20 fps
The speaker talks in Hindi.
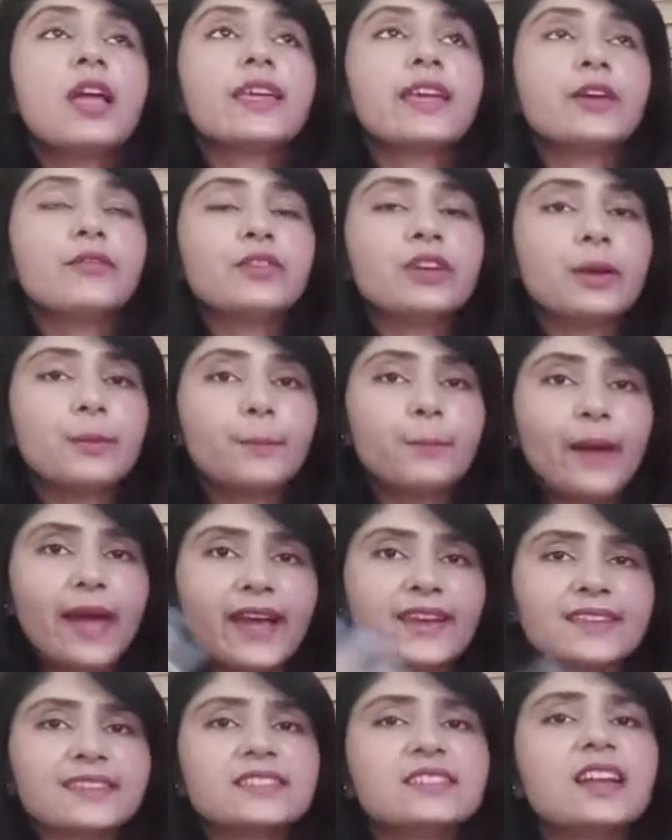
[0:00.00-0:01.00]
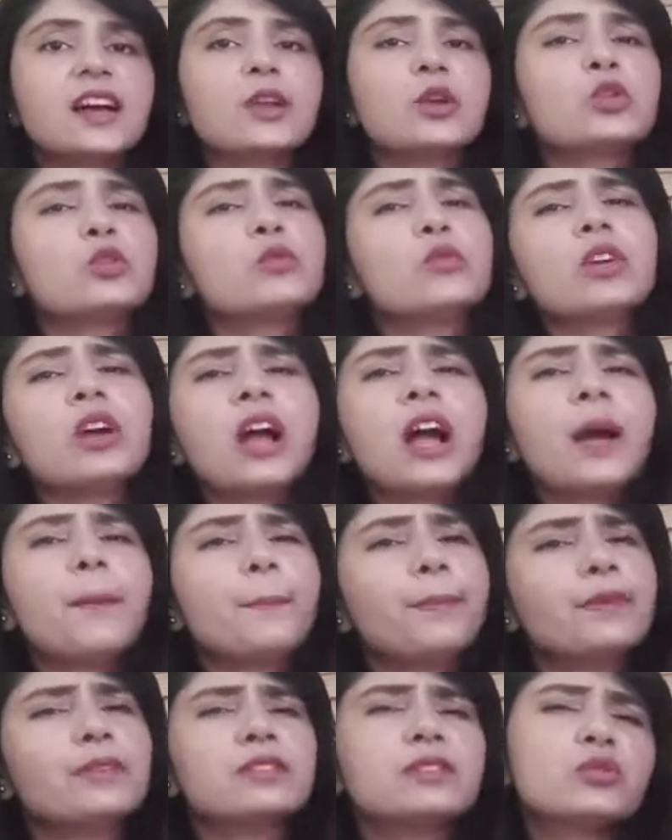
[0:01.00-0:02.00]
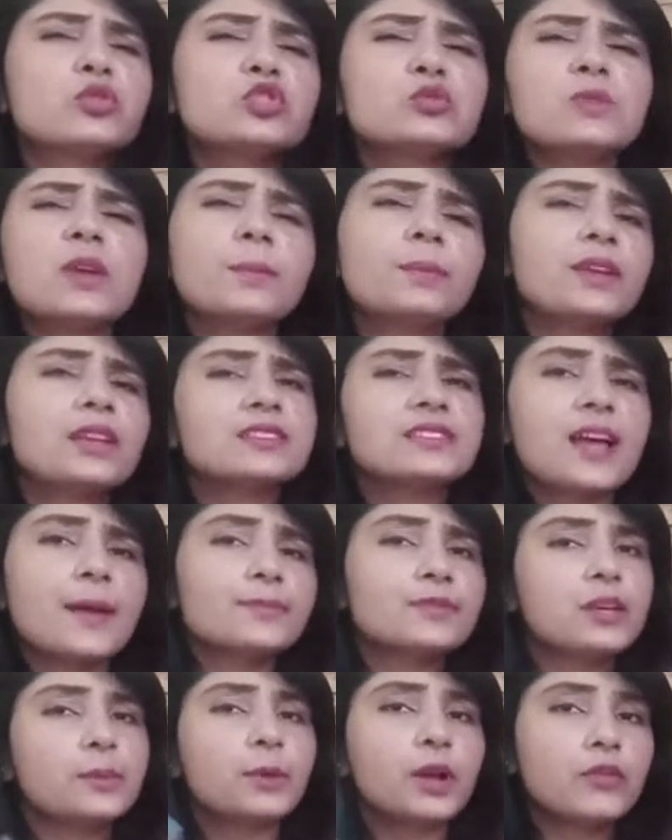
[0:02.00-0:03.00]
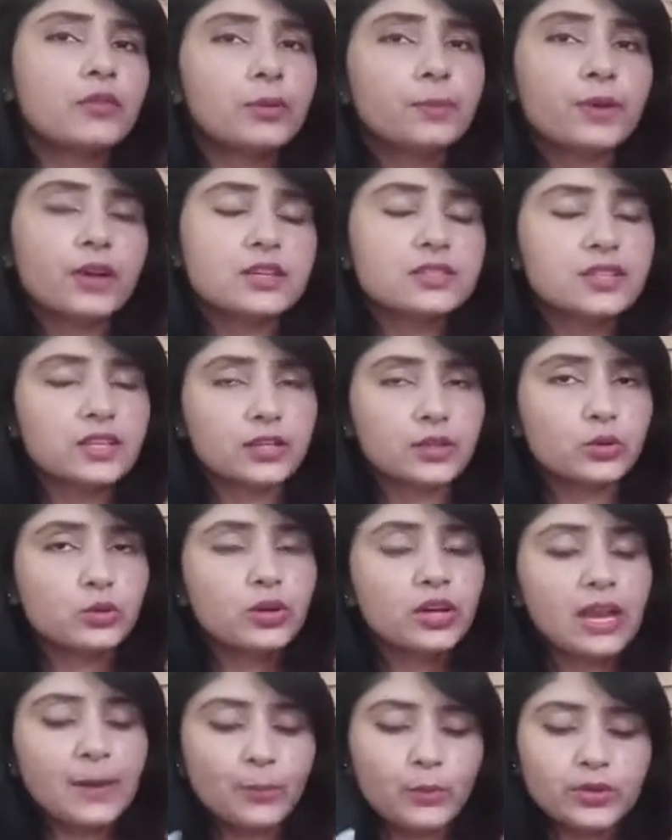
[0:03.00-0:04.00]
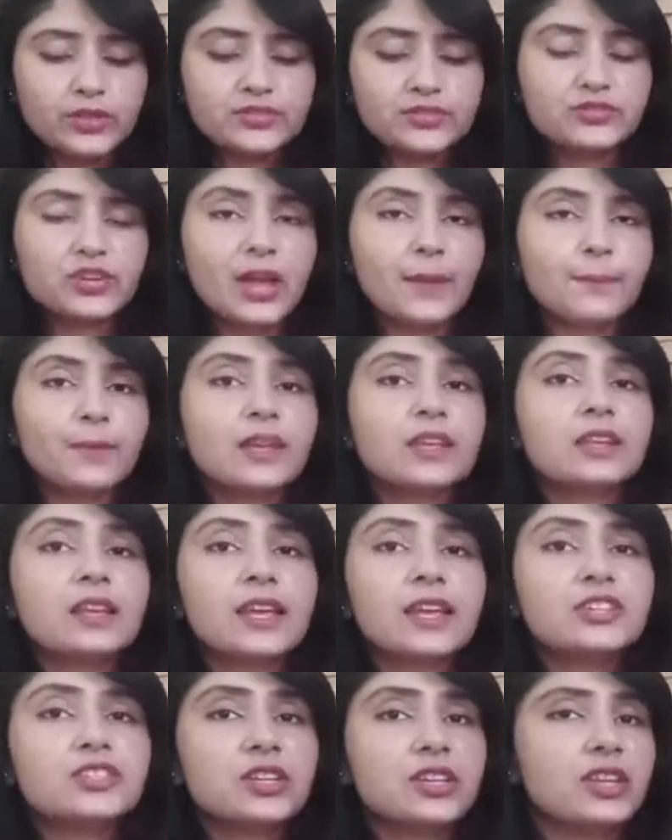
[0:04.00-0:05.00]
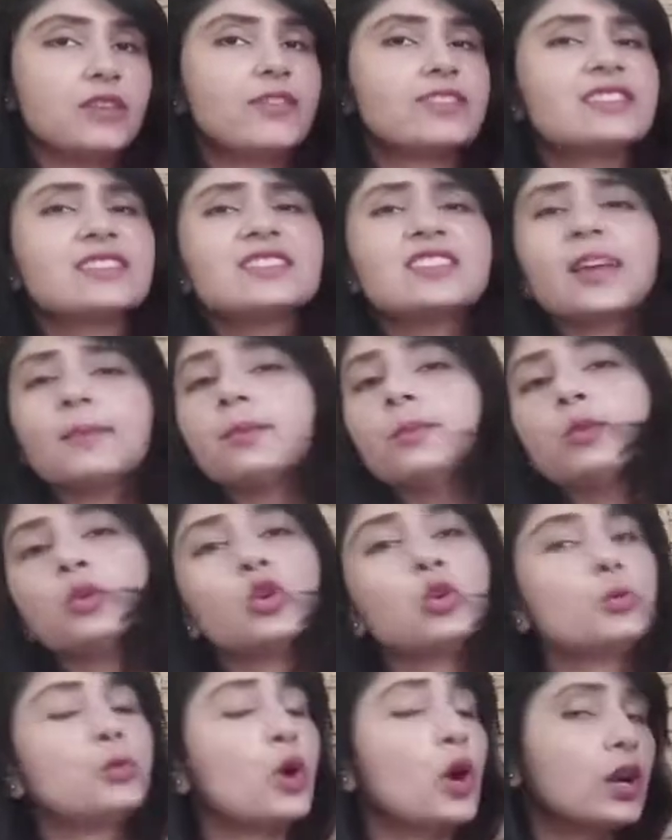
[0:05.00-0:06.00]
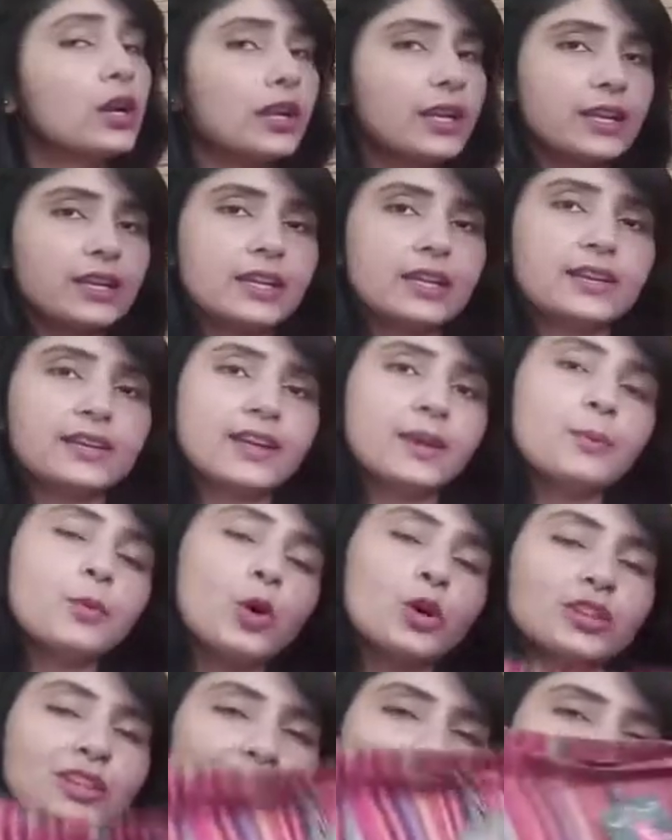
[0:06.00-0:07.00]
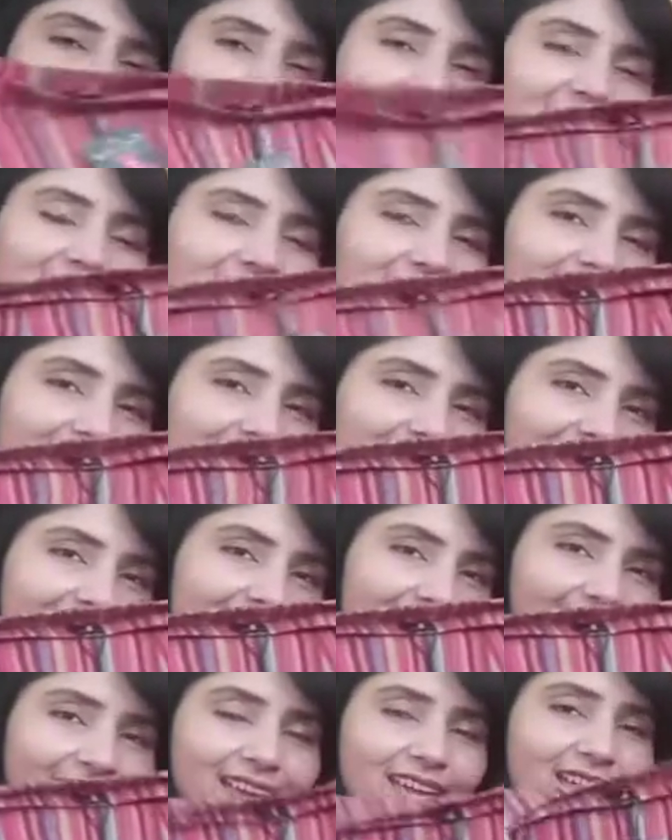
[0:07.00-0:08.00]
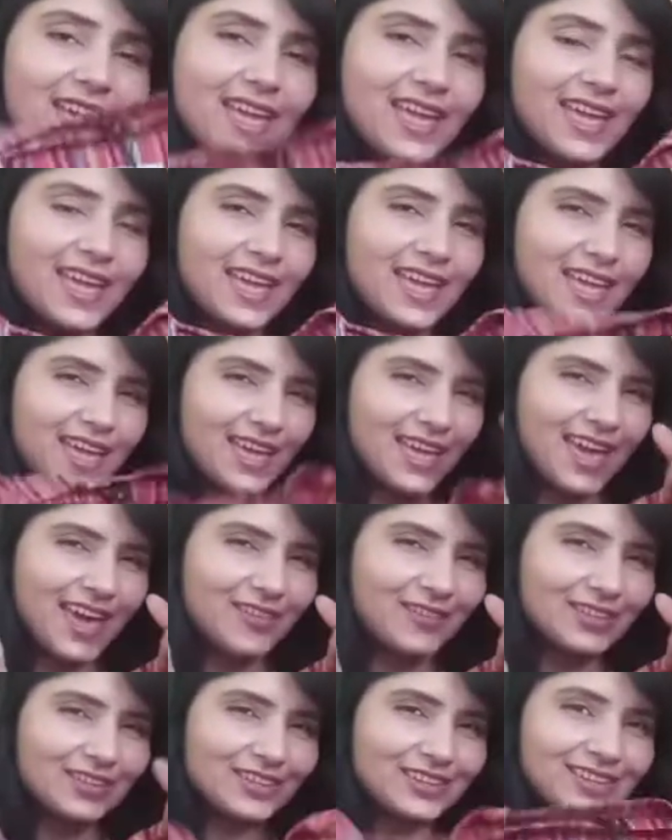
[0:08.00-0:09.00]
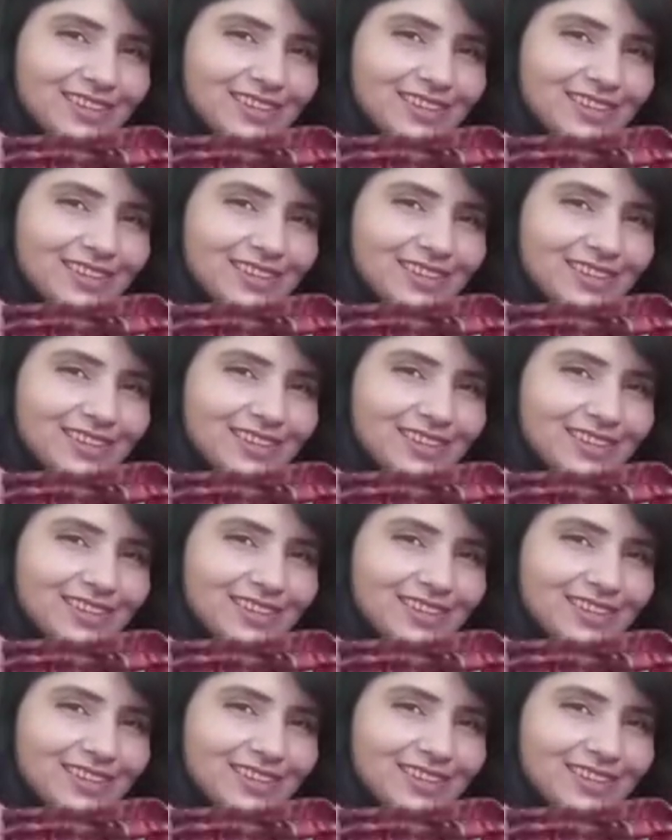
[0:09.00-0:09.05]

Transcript: या फिर आप बैक से डालो तो वो आप कुछ भी अपने हिसाब से आप कवरअप कर सकते हो अगर आपको स्ट्रैपी नहीं चाहिए वैसे स्ट्रैपी बिल्कुल भी और नहीं लग रहा है बहुत ही प्यारा सा लग रहा है Have a